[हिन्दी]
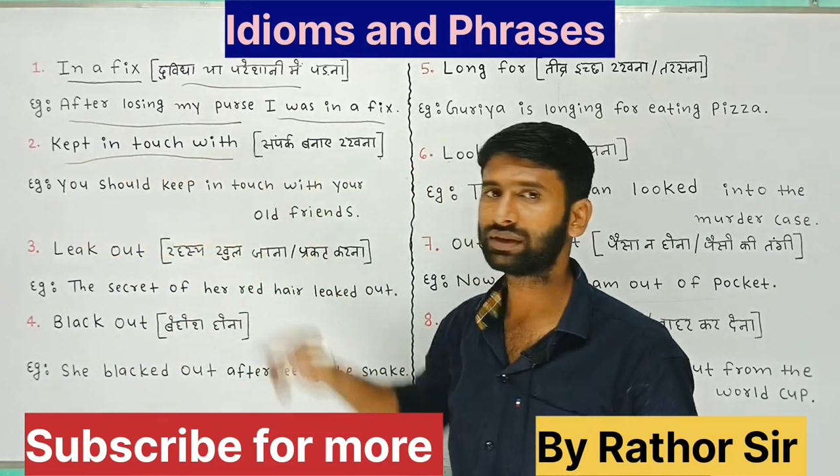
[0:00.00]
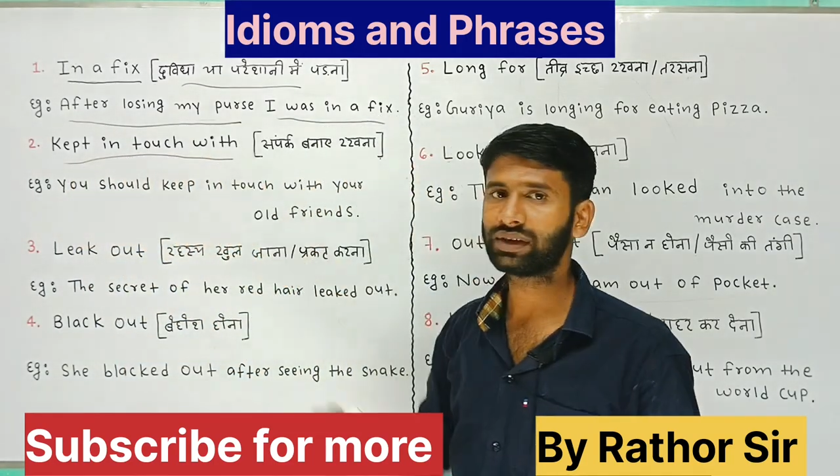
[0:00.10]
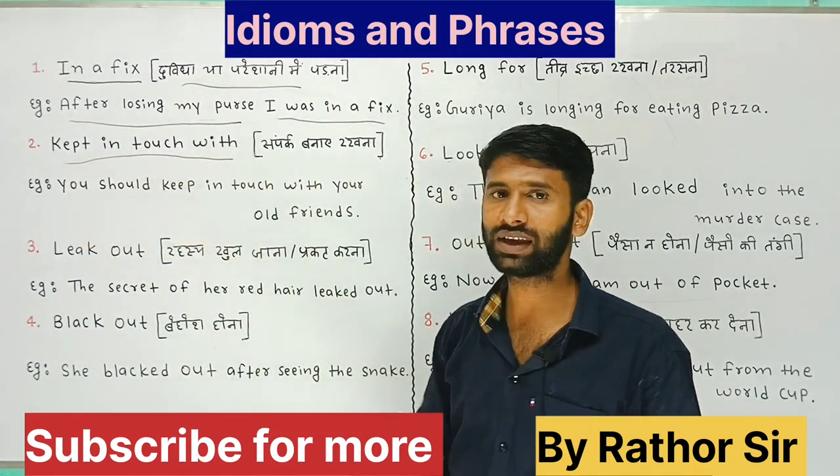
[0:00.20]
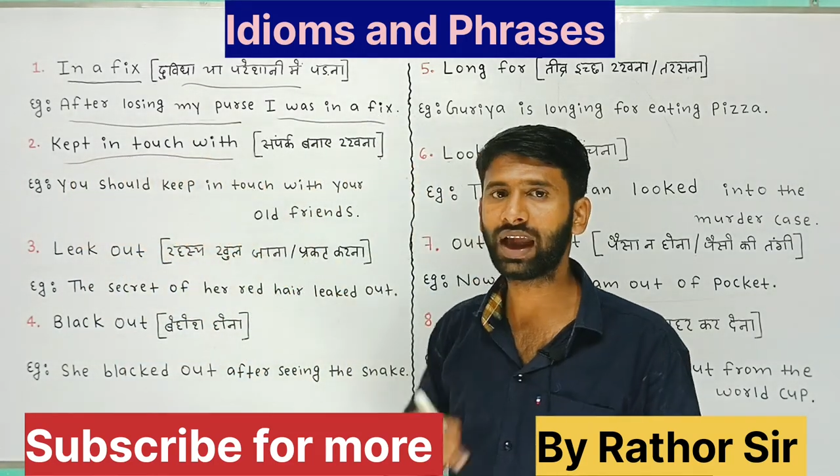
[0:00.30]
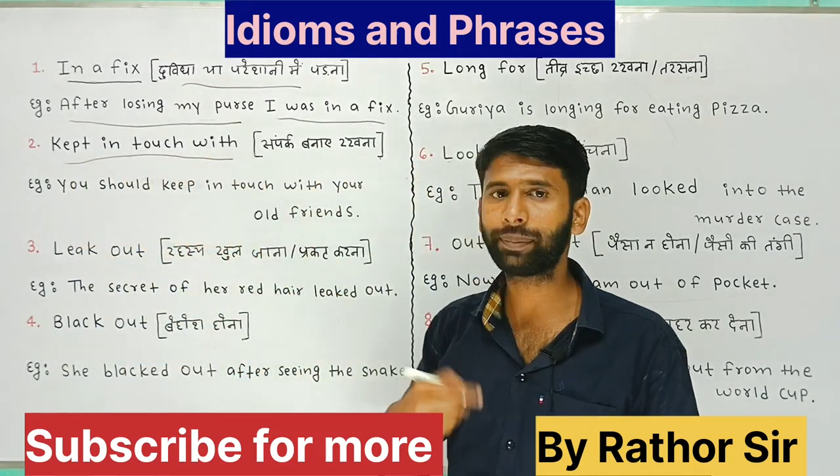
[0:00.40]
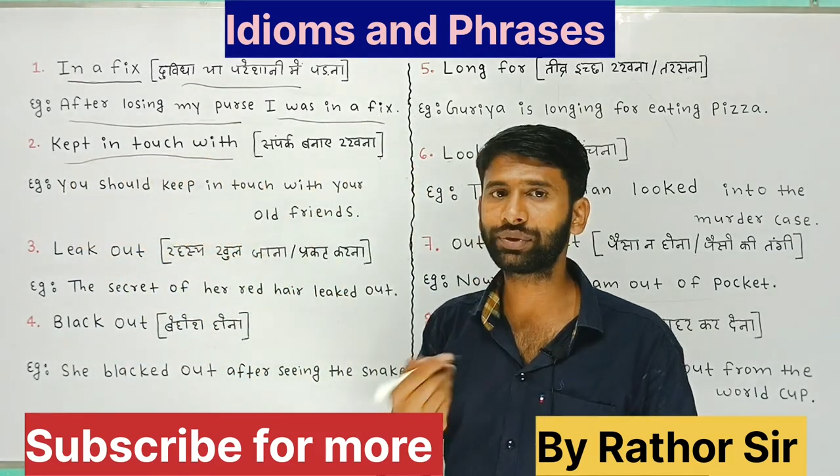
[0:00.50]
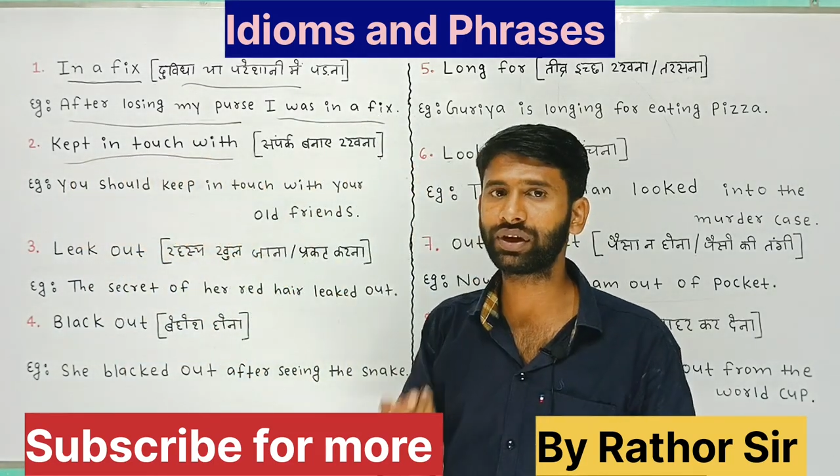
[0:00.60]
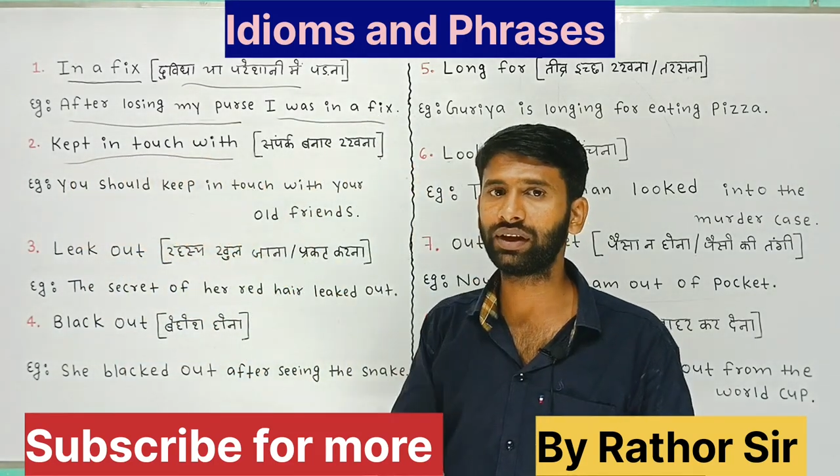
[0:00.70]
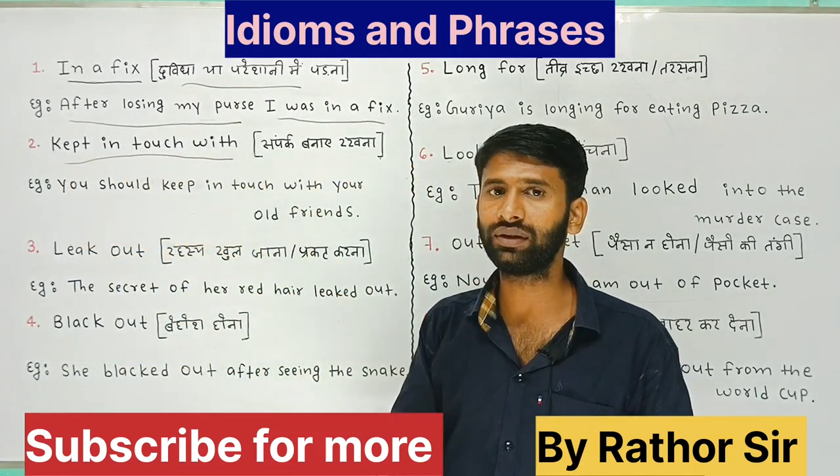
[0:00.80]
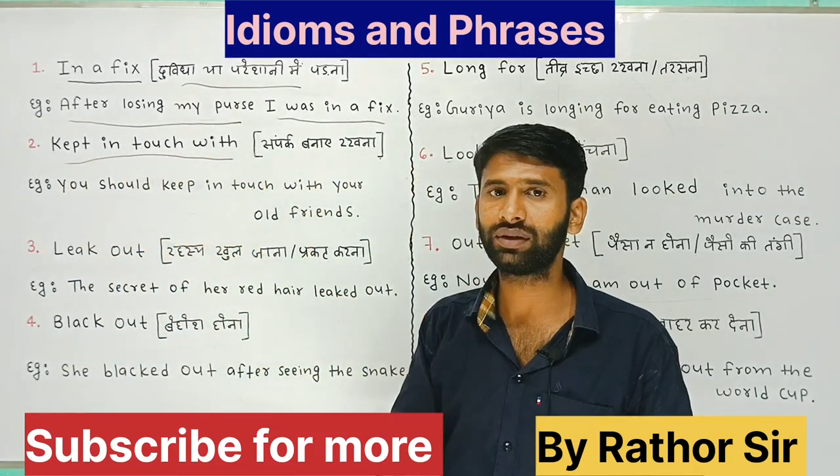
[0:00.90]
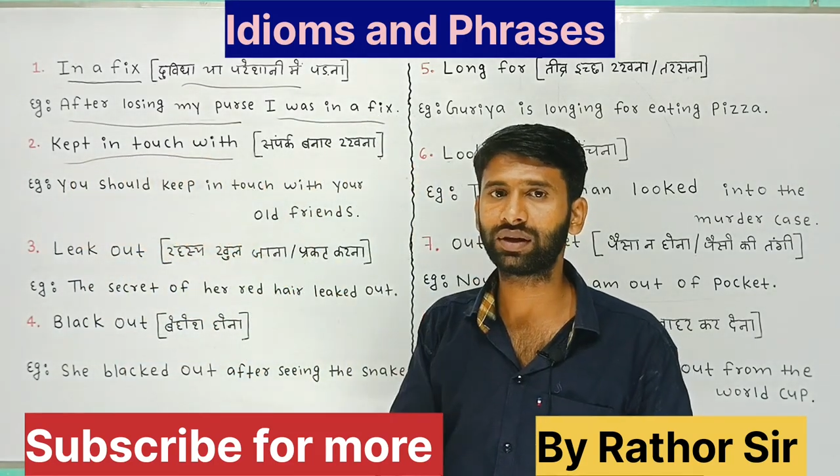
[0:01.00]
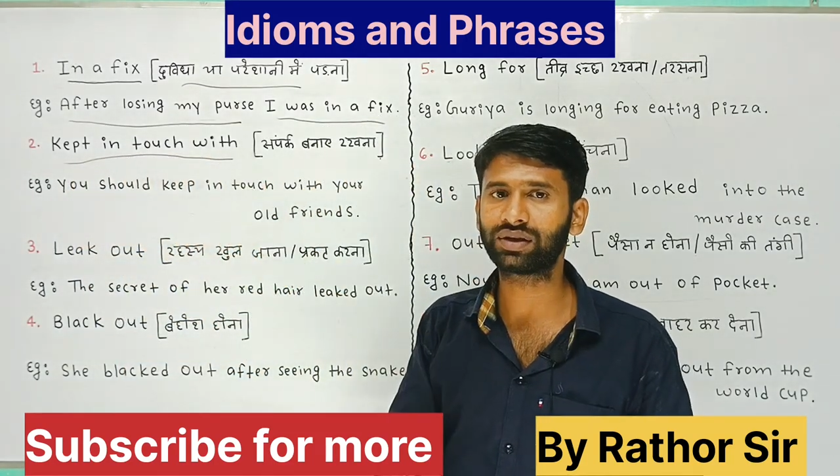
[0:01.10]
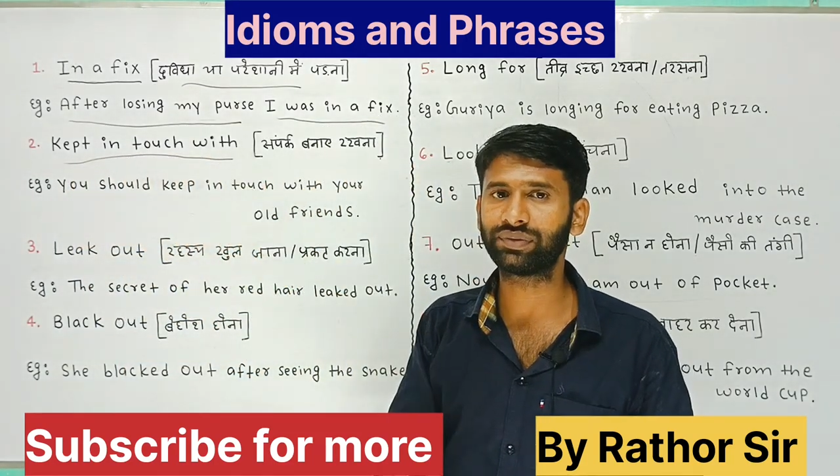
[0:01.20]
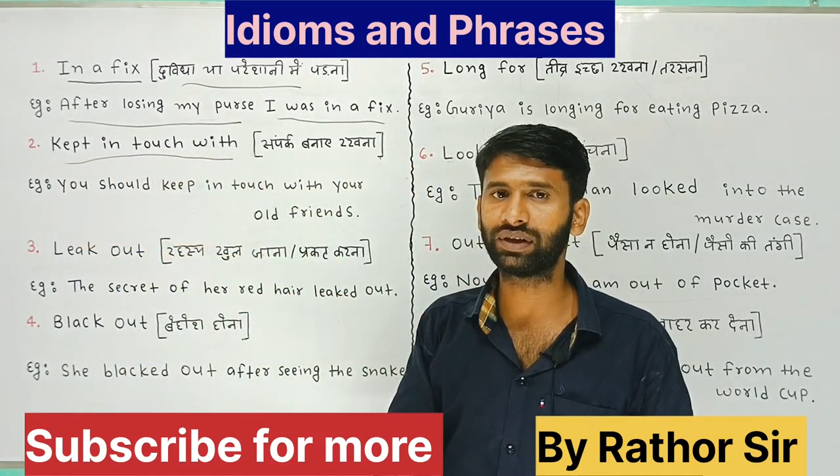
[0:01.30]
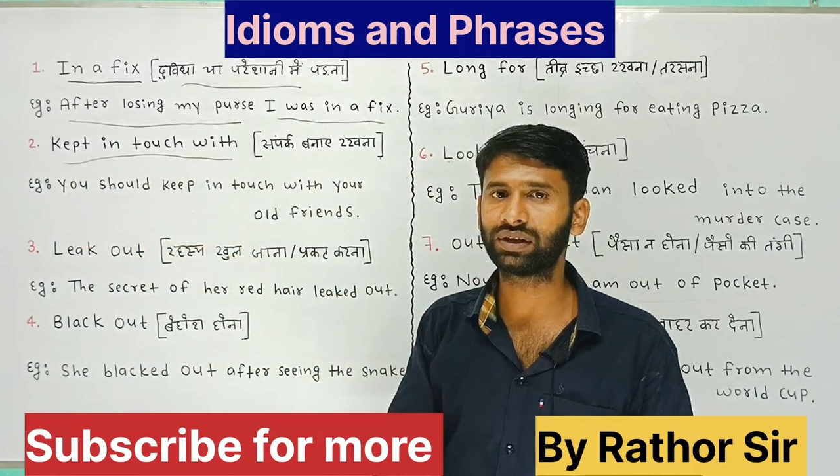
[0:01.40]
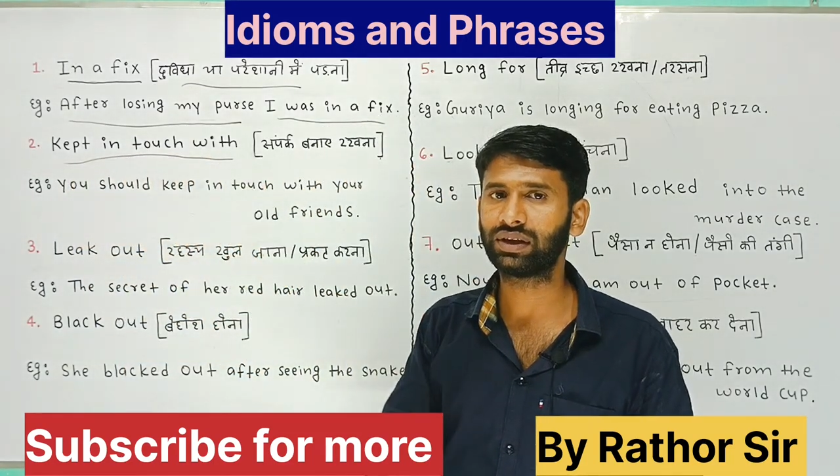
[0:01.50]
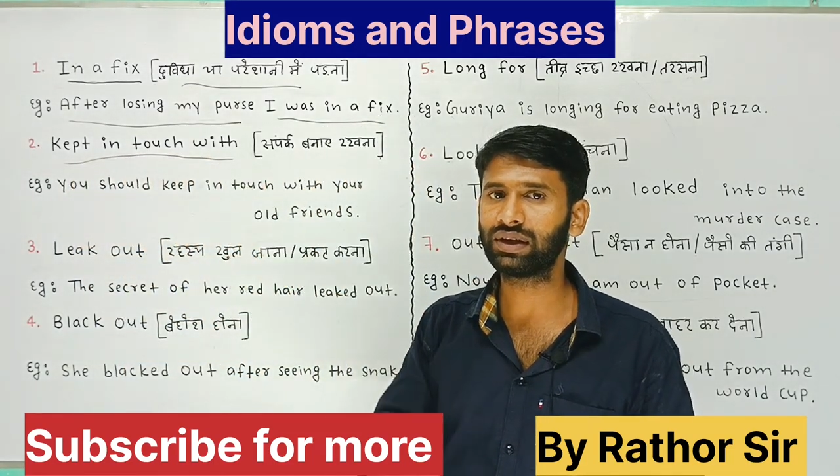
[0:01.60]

केप्ट इन टच विथ